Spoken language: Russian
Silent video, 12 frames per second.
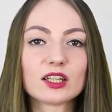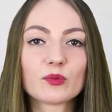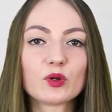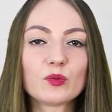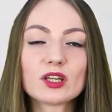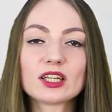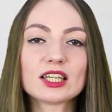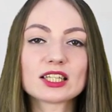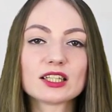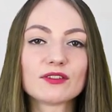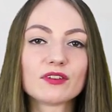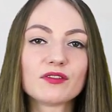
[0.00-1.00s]
Например,
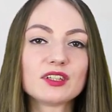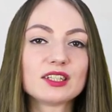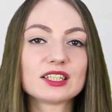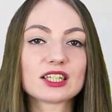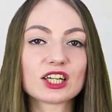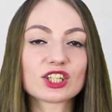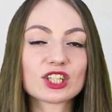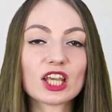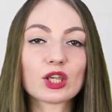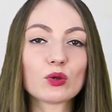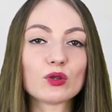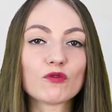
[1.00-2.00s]
если вы видите
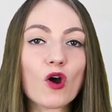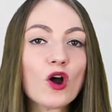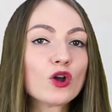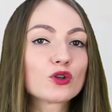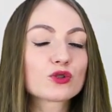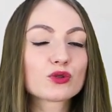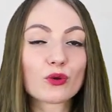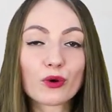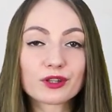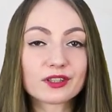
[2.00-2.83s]
хэштег и у него 100